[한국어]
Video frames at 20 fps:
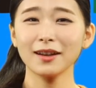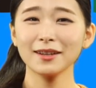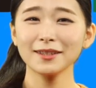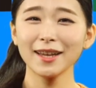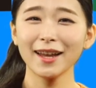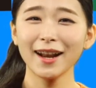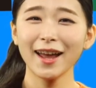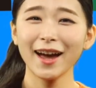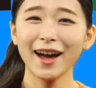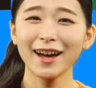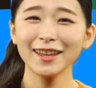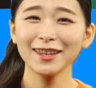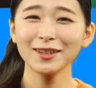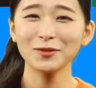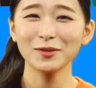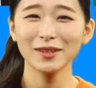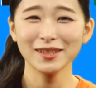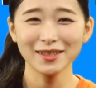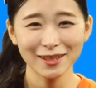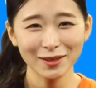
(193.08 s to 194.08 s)
사랑하는
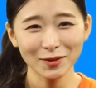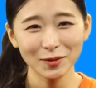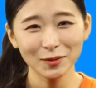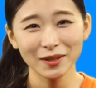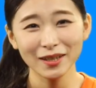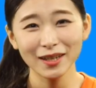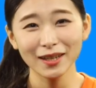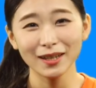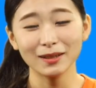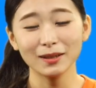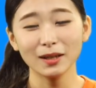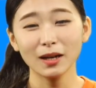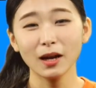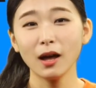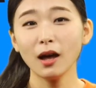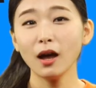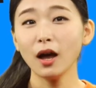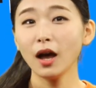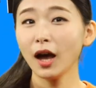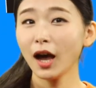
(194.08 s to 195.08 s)
우리 친구들,
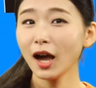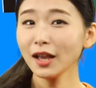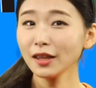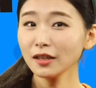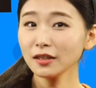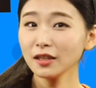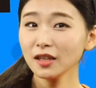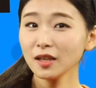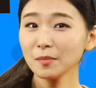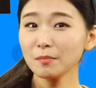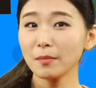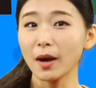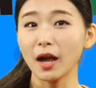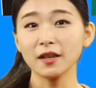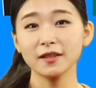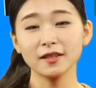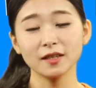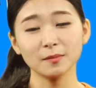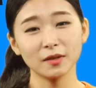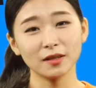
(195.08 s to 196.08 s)
하나님
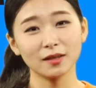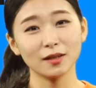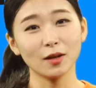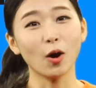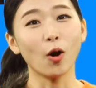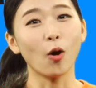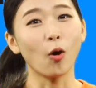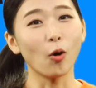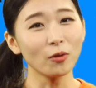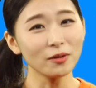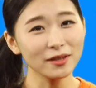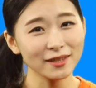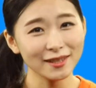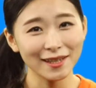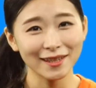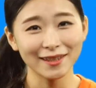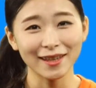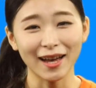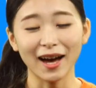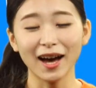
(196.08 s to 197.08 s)
말씀은
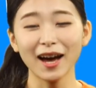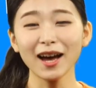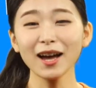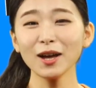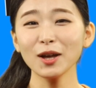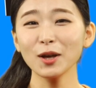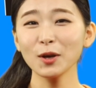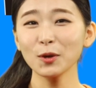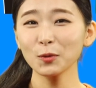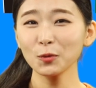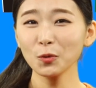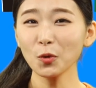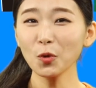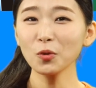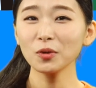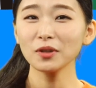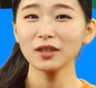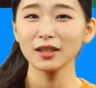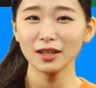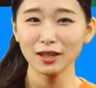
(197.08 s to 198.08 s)
언제나
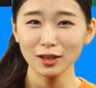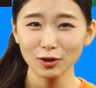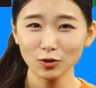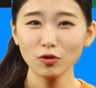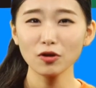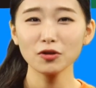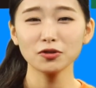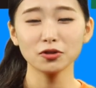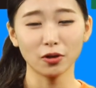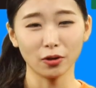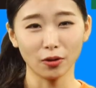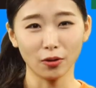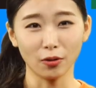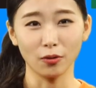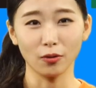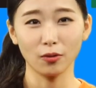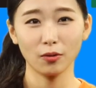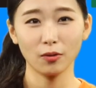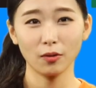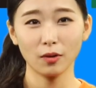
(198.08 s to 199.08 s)
꼭 이루어져요.